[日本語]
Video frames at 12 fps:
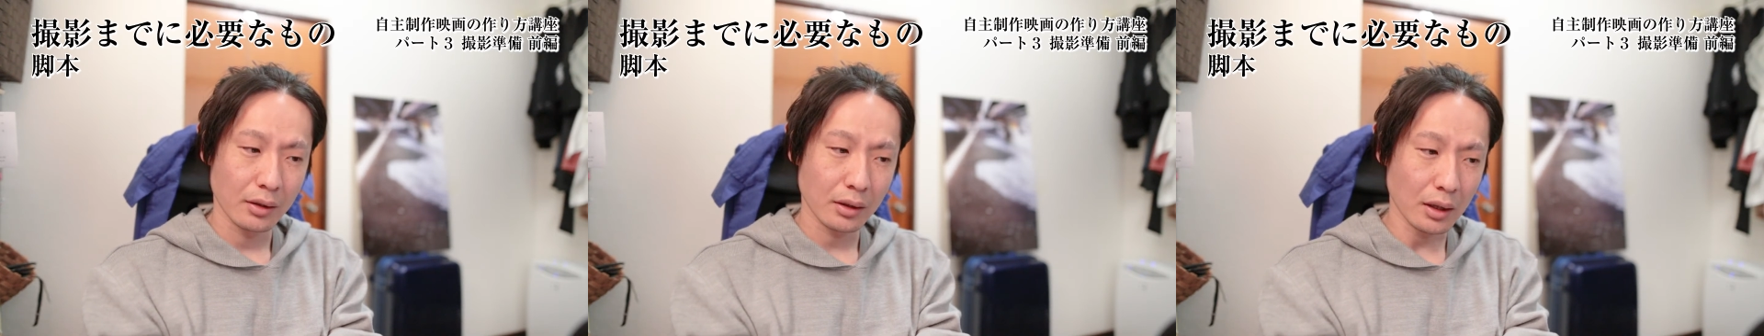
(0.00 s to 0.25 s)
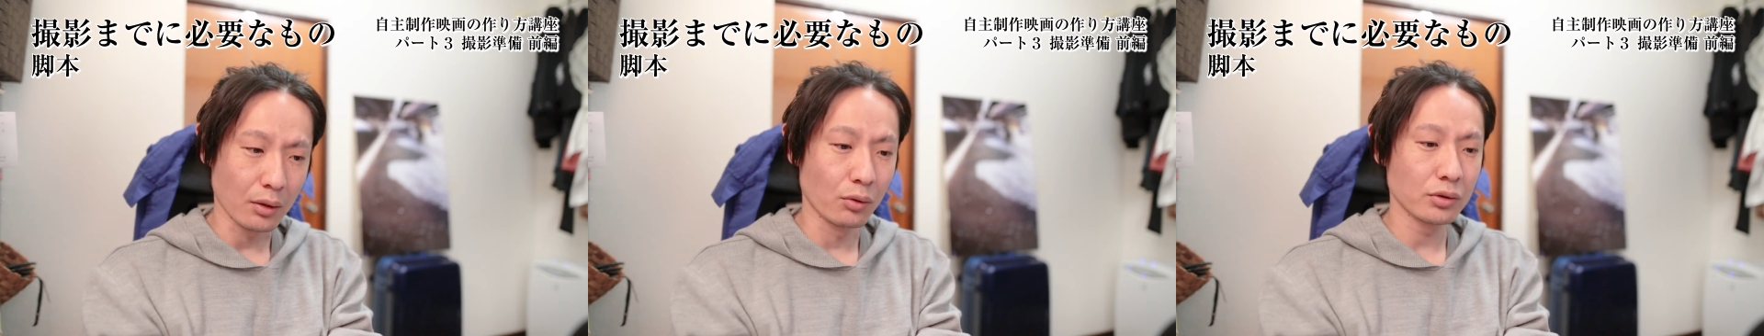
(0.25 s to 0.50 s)

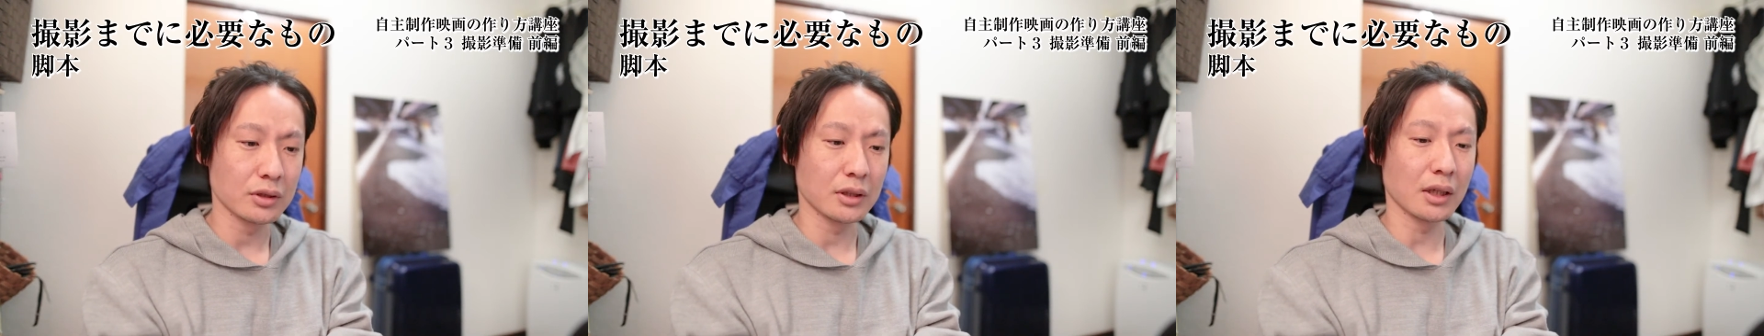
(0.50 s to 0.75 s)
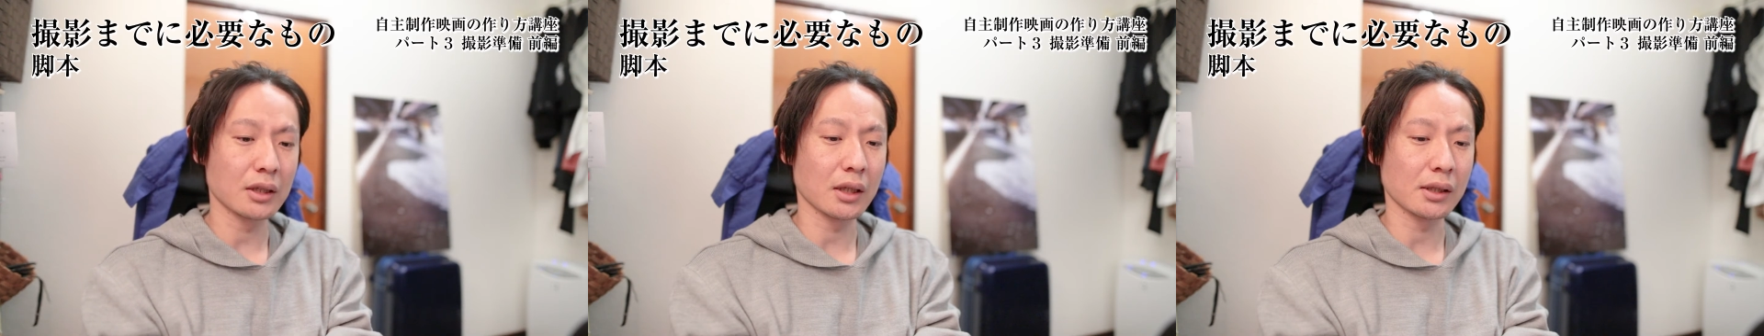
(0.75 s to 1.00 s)
が本に
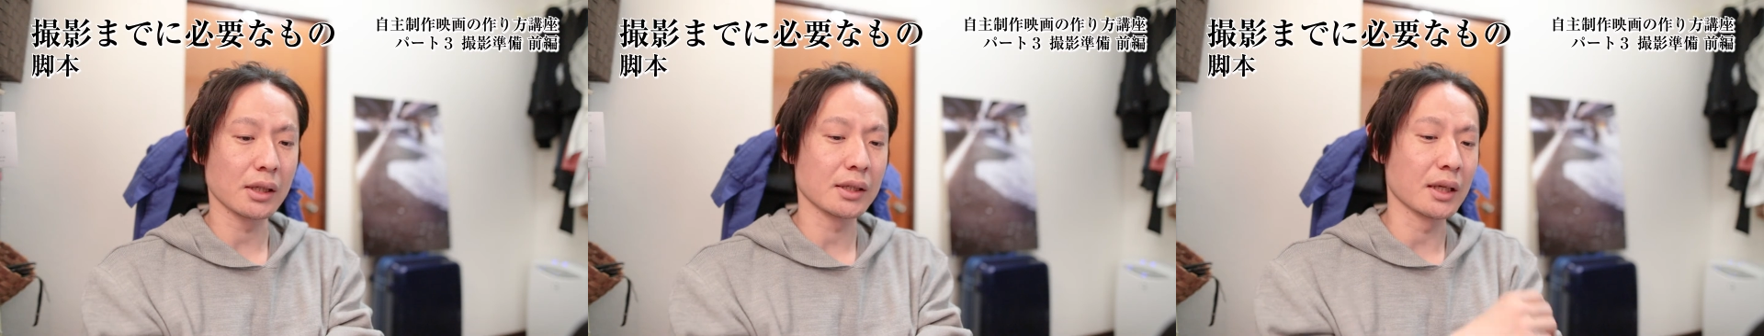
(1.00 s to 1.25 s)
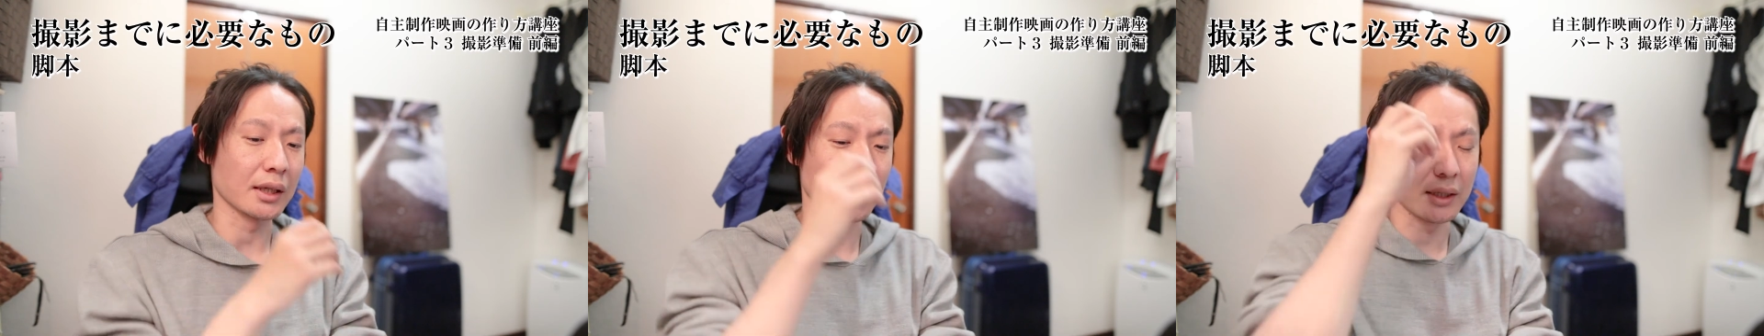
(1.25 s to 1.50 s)
できてな
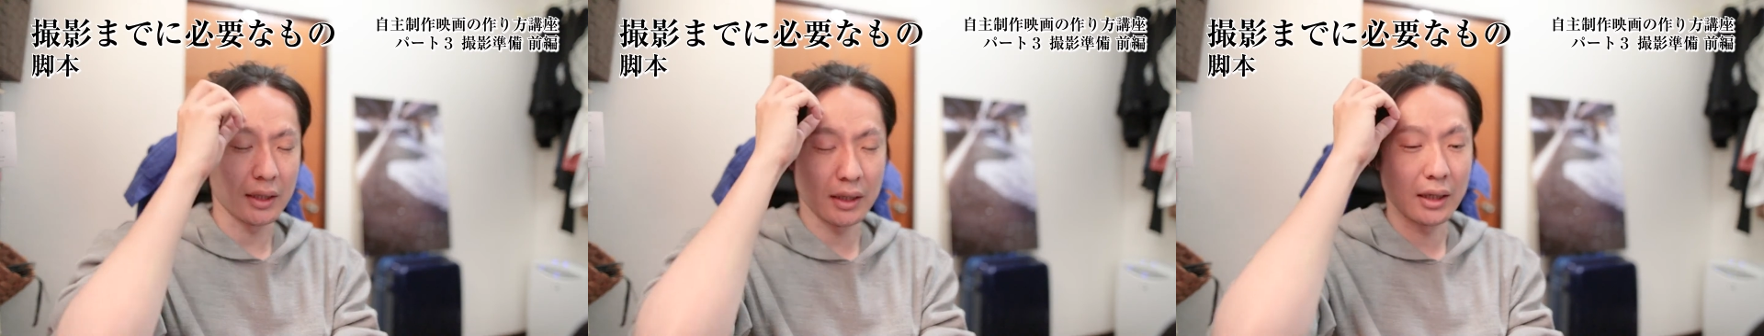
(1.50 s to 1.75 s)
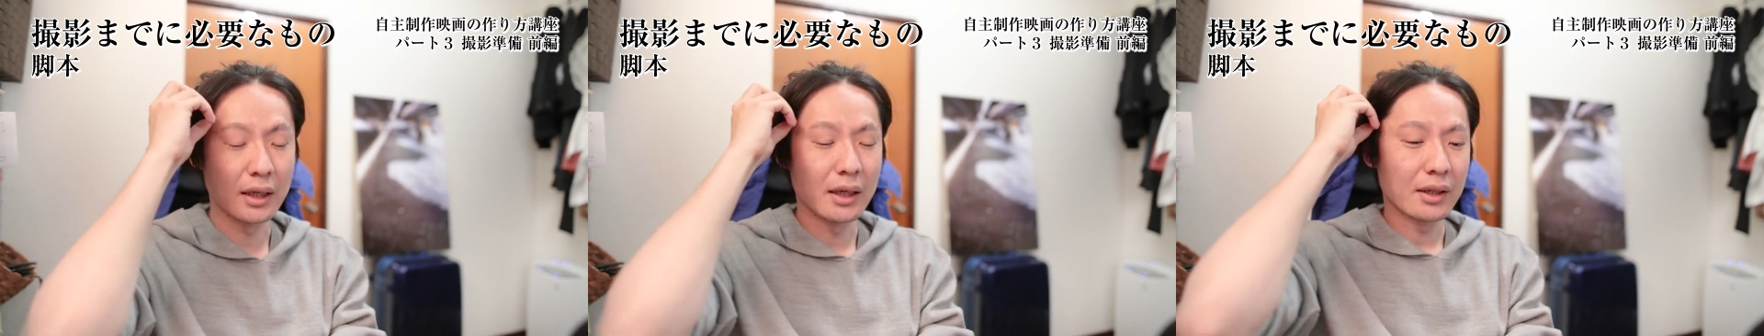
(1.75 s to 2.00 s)
いだけ
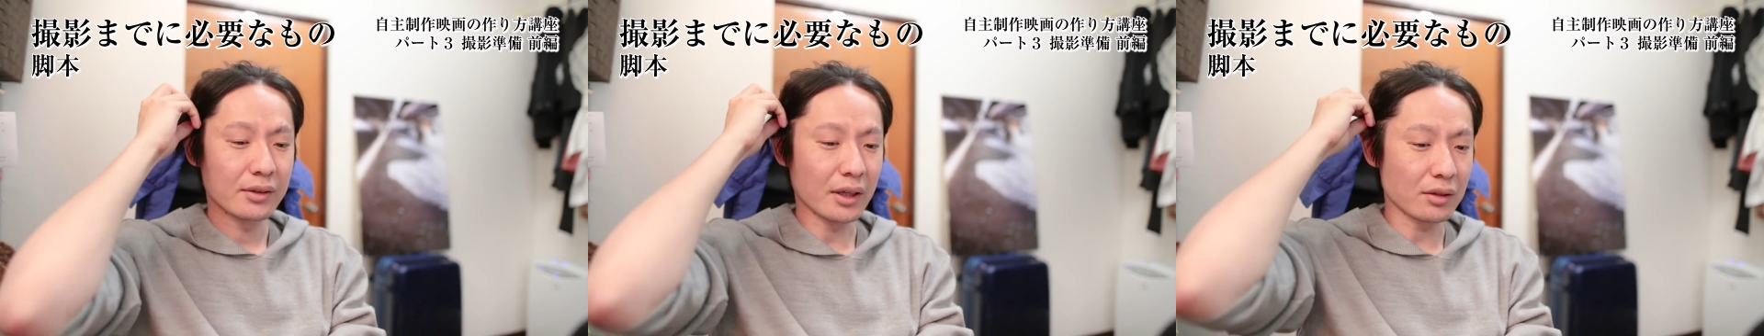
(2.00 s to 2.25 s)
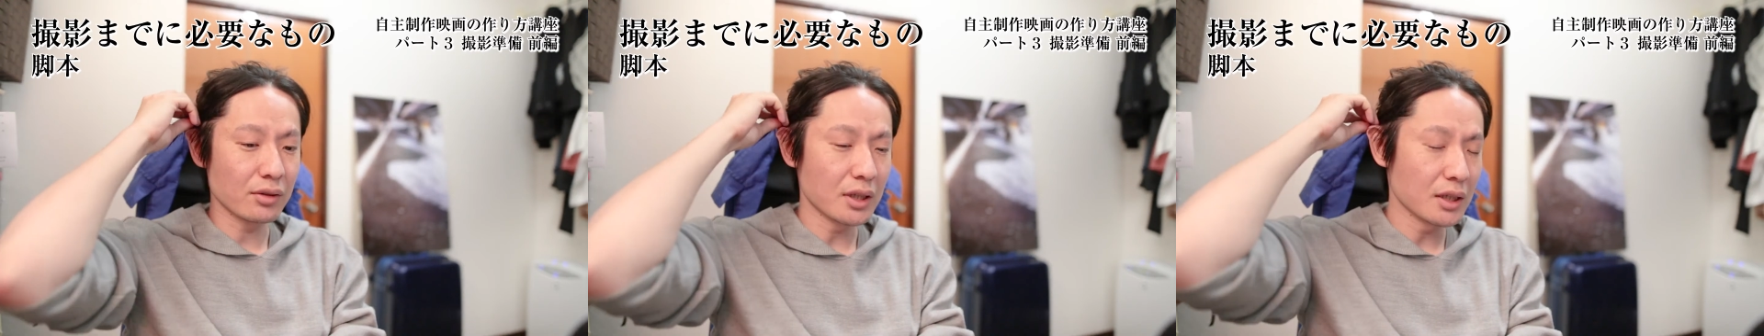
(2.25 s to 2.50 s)
で、
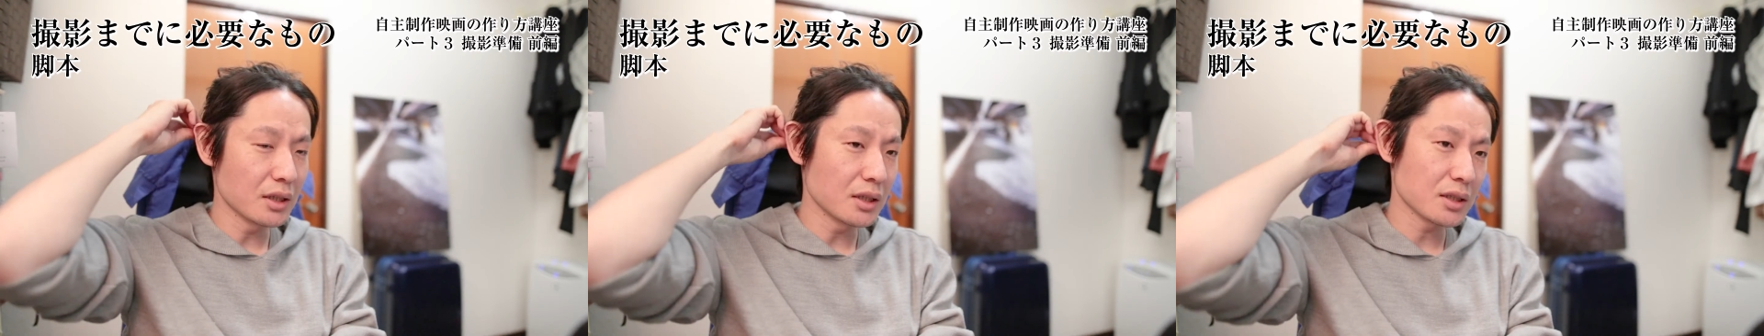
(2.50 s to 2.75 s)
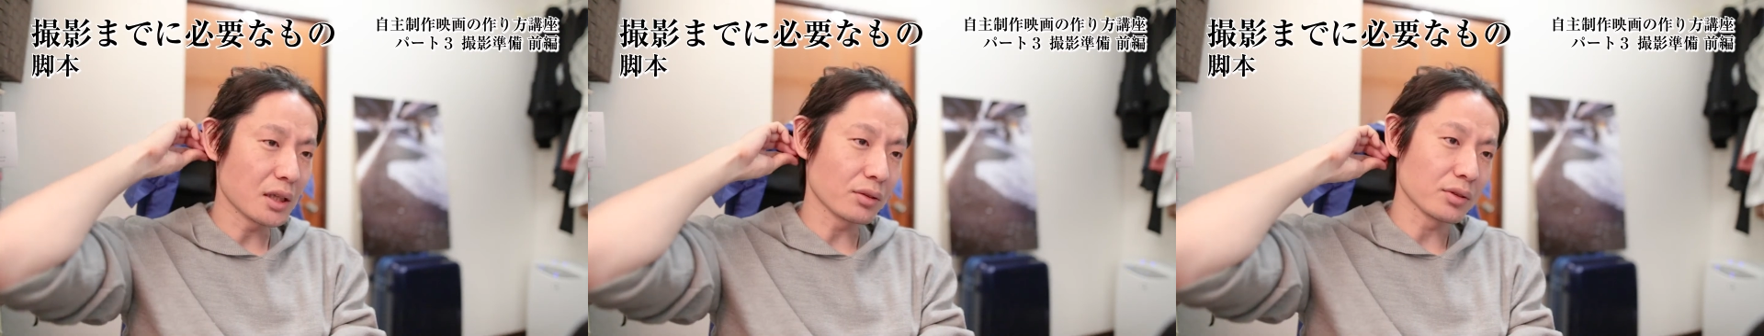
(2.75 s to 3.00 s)
作品
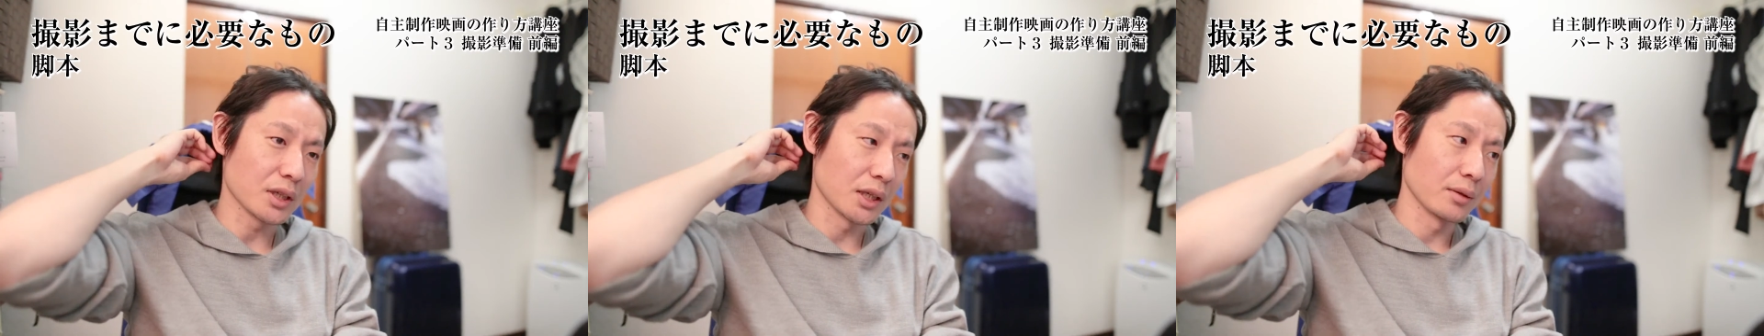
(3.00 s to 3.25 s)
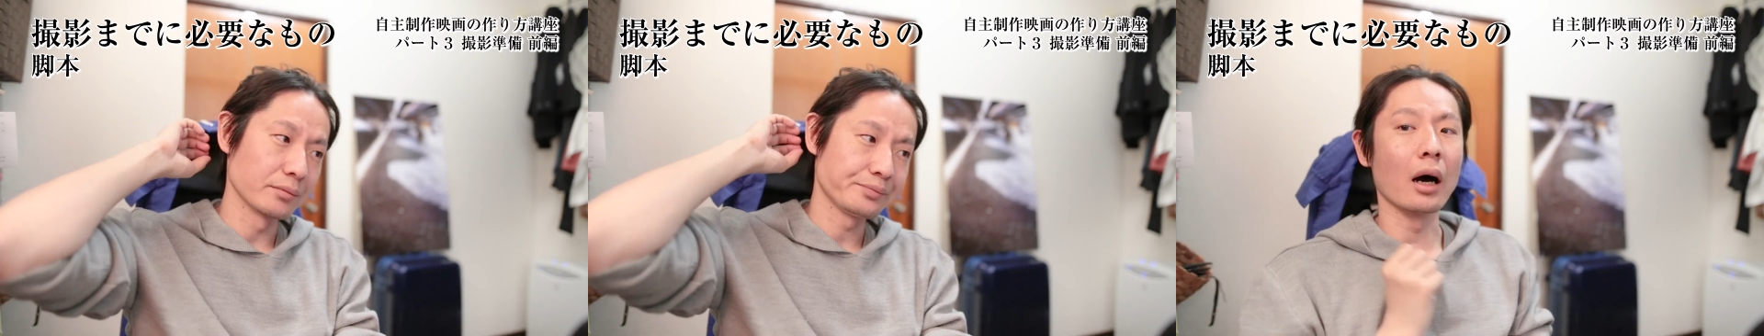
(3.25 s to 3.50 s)
にした
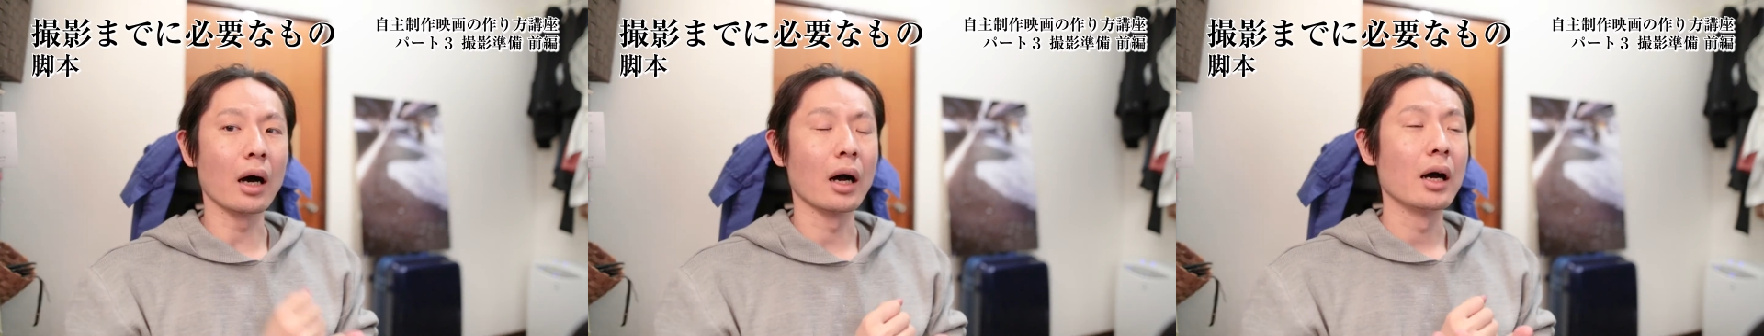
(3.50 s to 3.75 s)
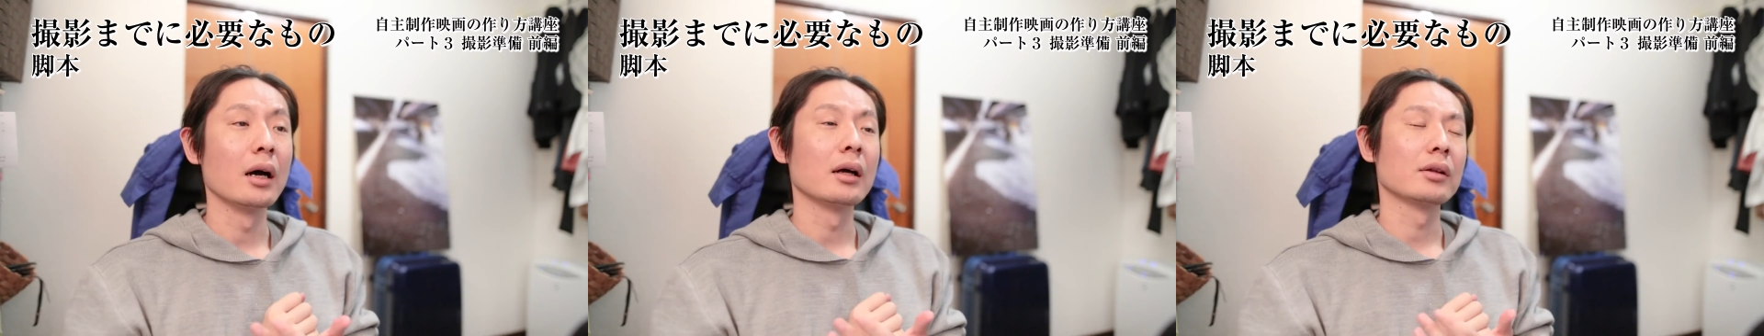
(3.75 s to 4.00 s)
時、あ、